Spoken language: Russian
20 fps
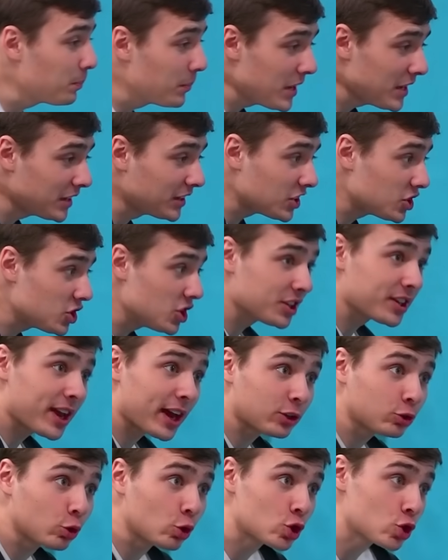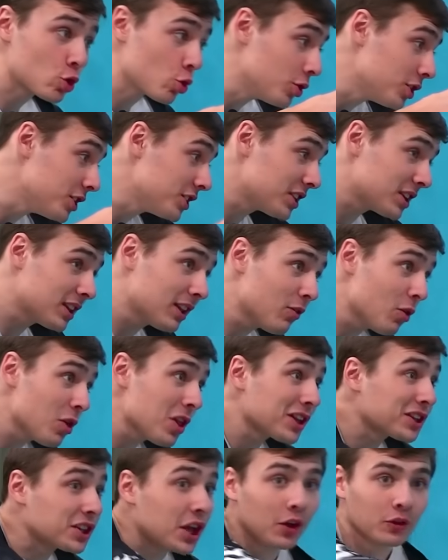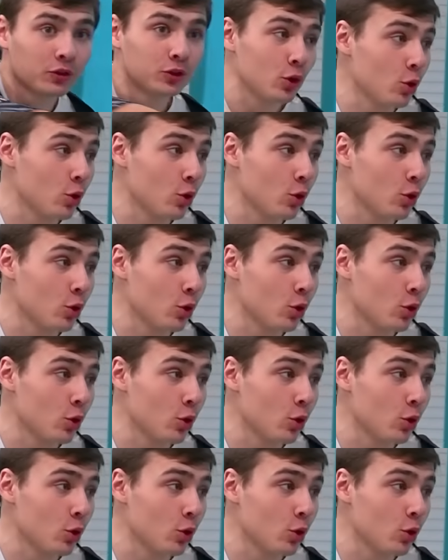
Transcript: перетащить картошку из одного лотка в